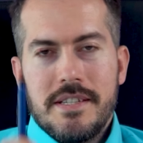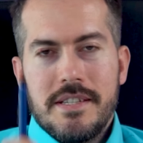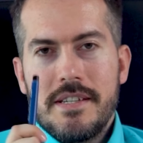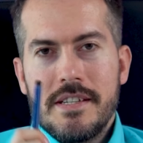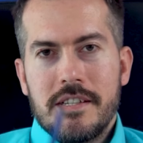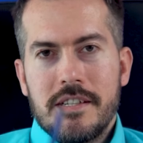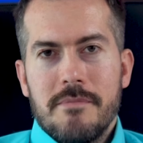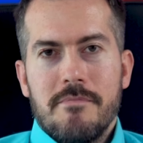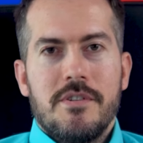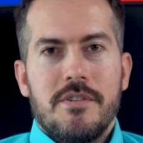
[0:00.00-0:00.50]

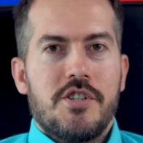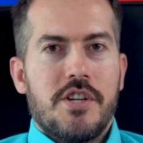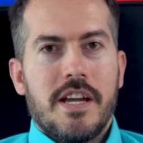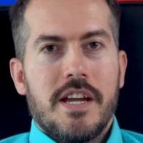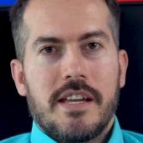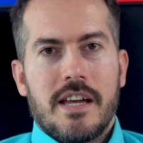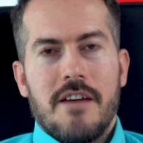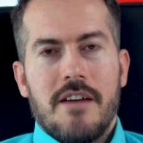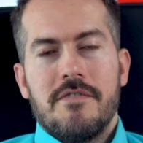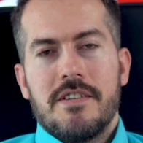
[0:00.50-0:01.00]
işsizim,
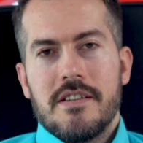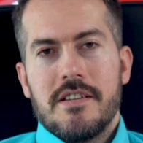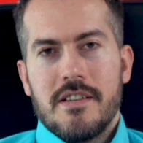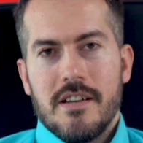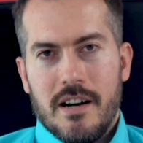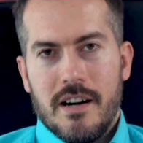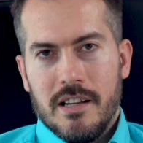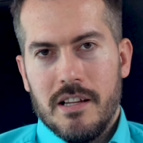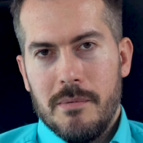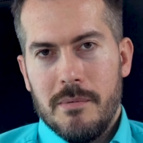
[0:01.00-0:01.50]
Schengen
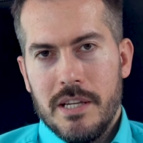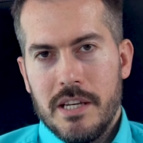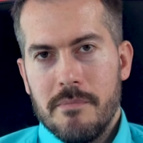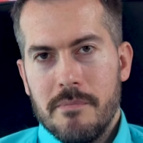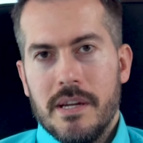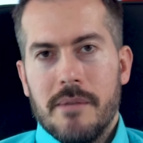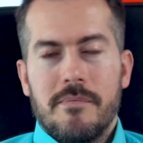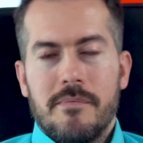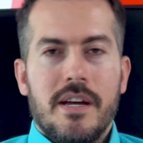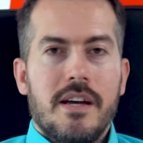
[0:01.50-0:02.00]
vizesi alabilir
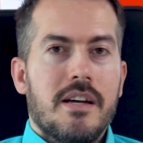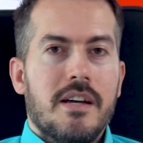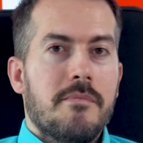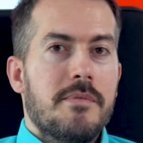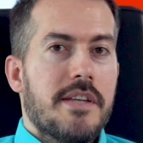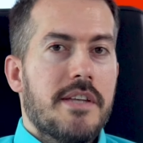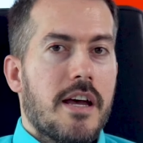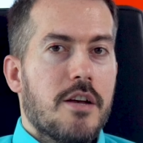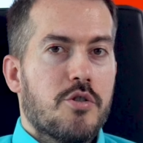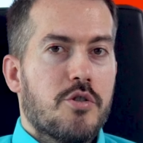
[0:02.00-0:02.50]
miyim?
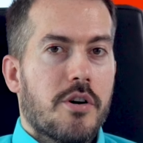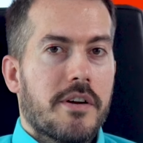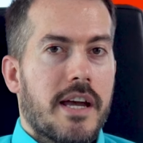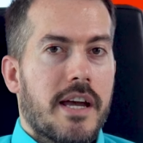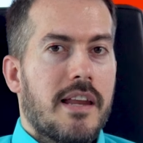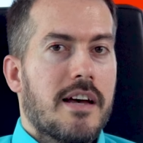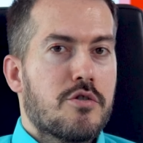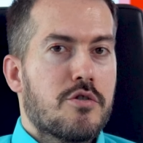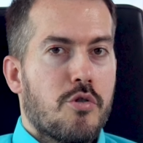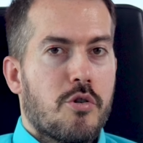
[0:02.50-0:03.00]
Bize en çok
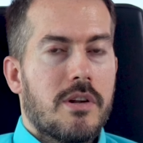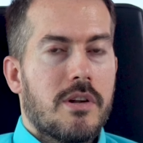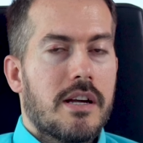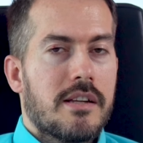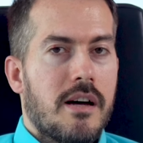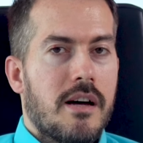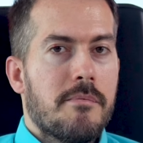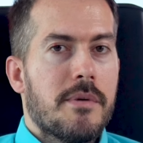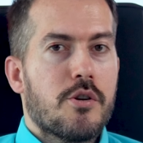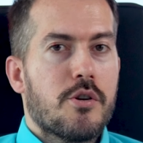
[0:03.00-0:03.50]
gelen
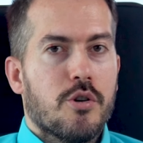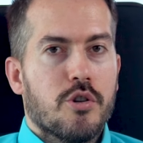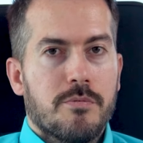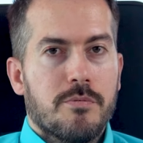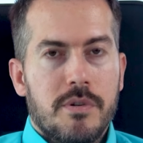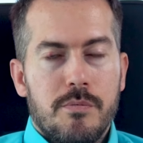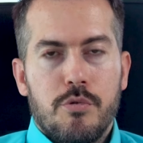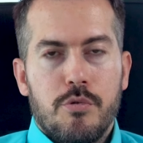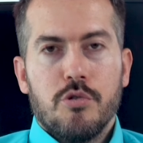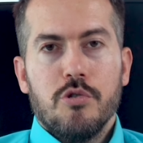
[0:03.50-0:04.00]
sorulardan biri
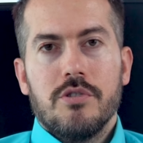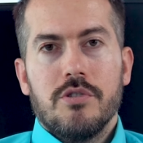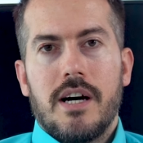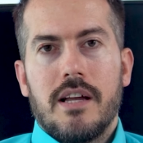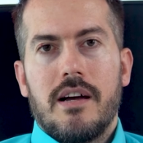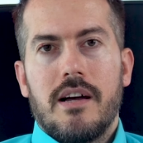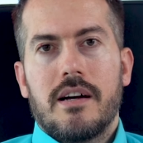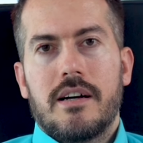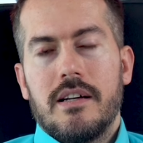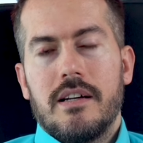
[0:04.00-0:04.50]
olup bununla
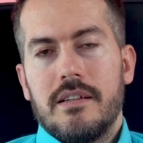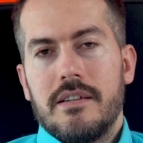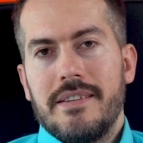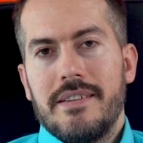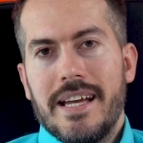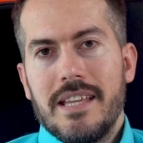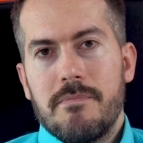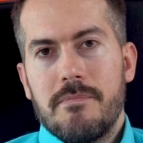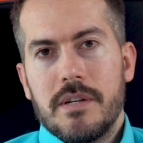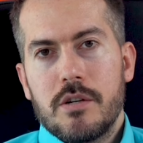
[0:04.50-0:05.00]

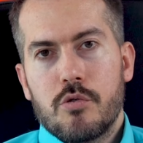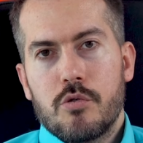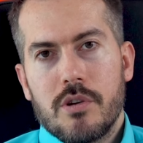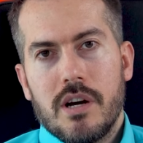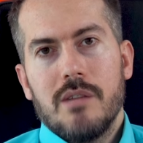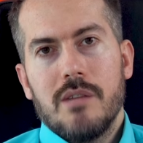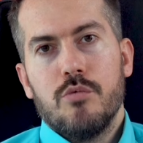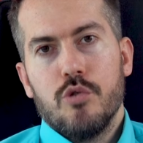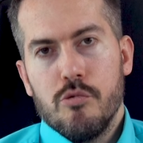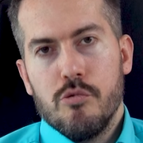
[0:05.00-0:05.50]
alakalı net bir
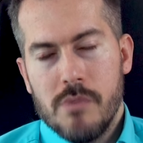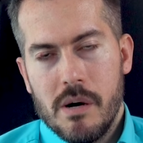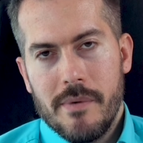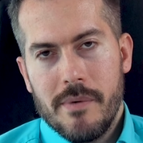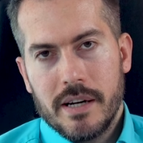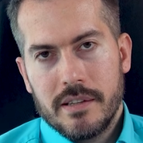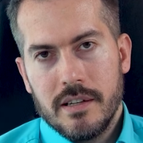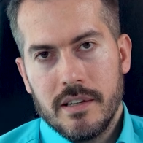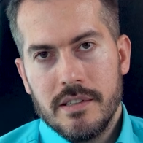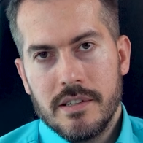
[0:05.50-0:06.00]
kural
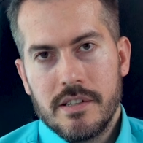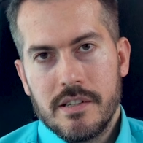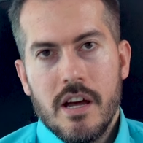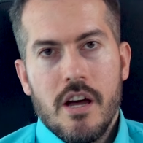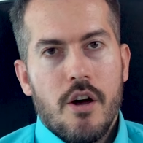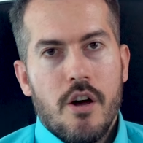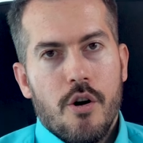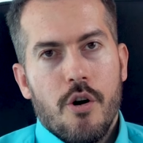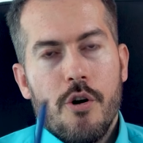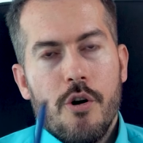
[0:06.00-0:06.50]
bulunmamaktadır.
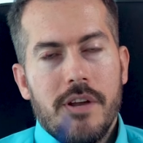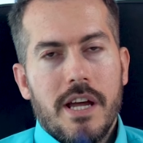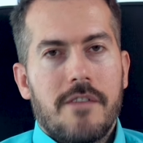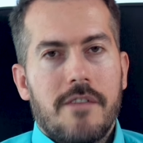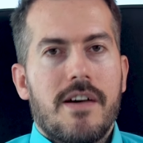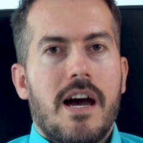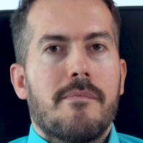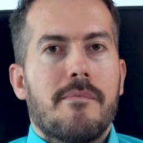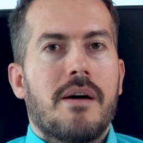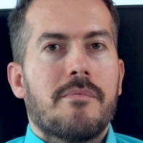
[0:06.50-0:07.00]

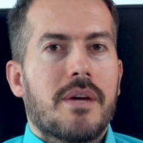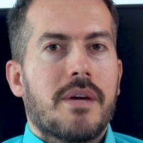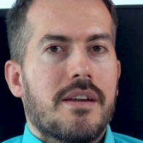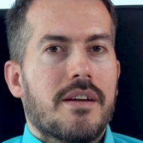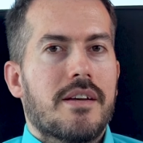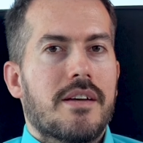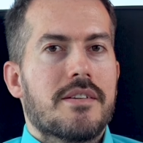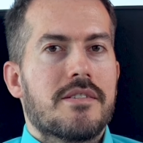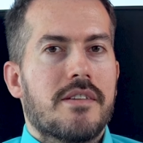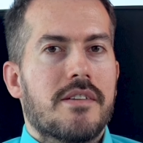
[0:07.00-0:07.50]
Örnek vermem
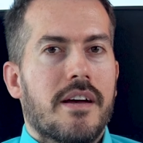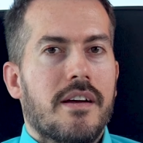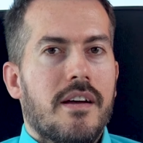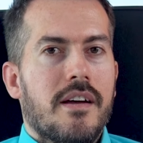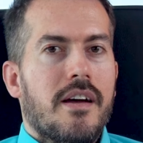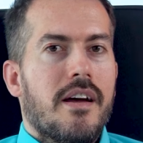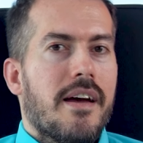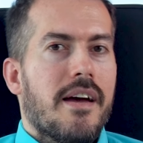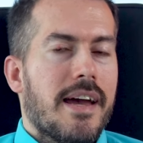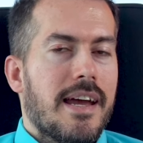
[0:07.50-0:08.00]
gerekirse
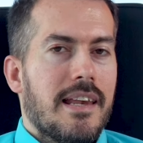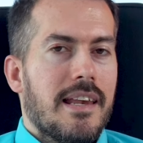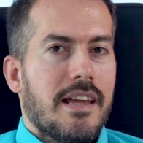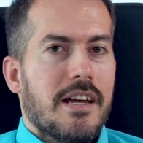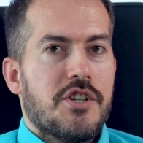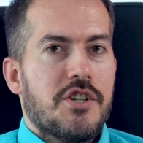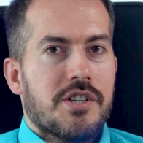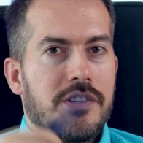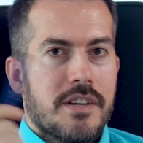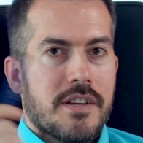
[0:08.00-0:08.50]
50
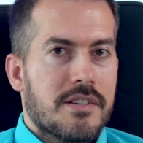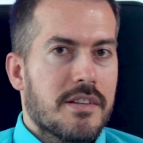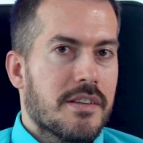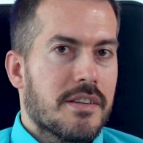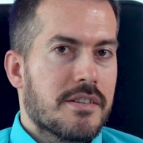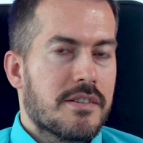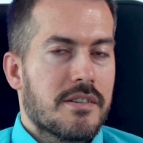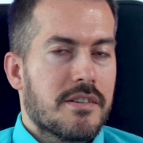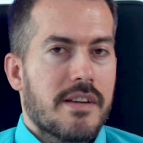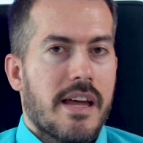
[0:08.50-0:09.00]

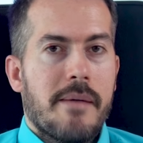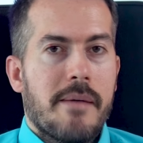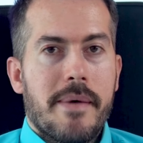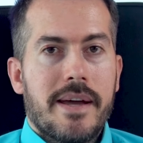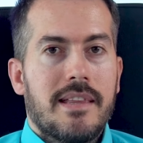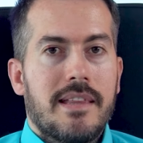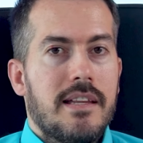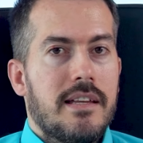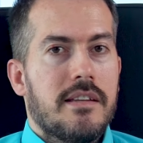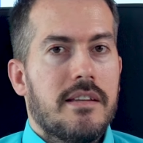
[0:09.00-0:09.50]
yaşındasınızdır,
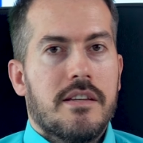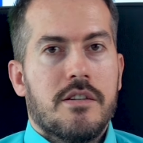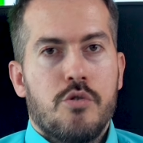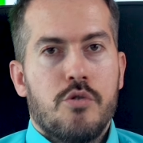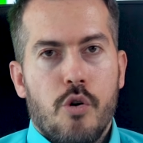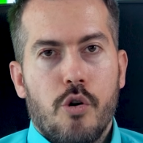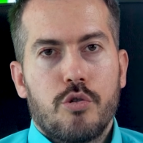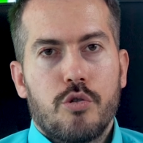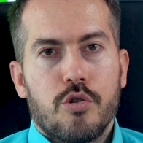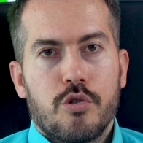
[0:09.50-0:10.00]

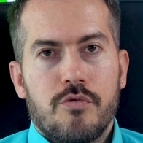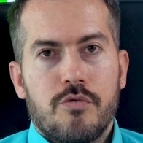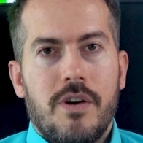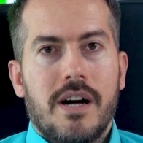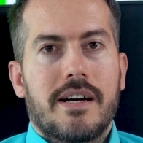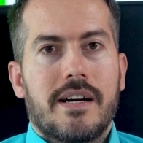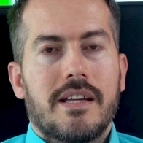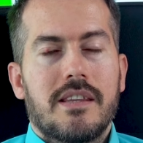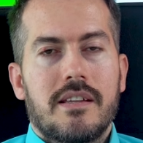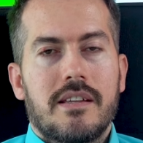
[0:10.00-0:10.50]
emekliliğiniz yoktur
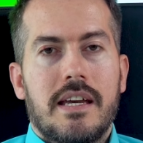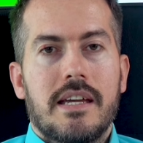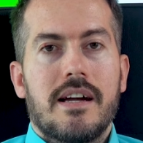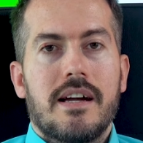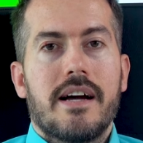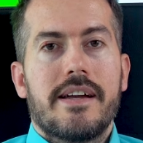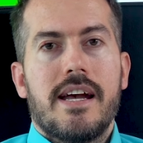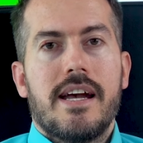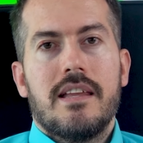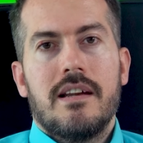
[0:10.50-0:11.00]
fakat
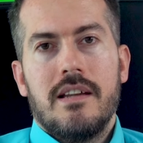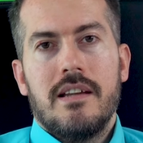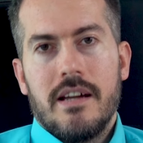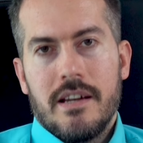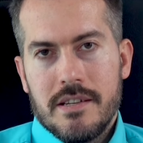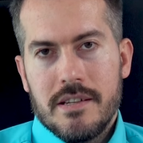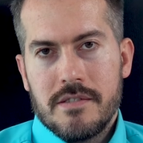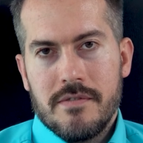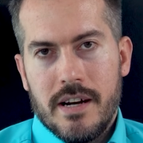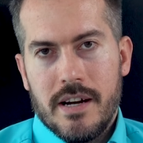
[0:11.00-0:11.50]
kira
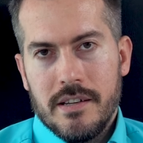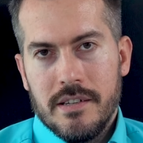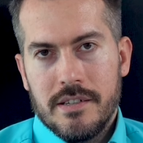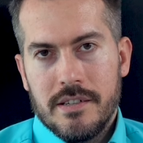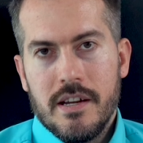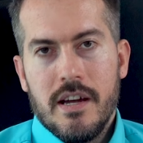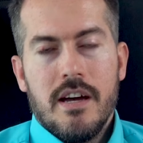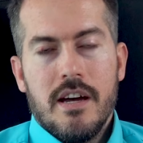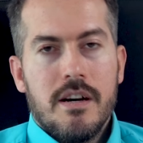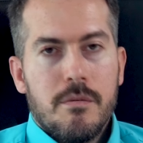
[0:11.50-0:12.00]
gelirleriniz vardır.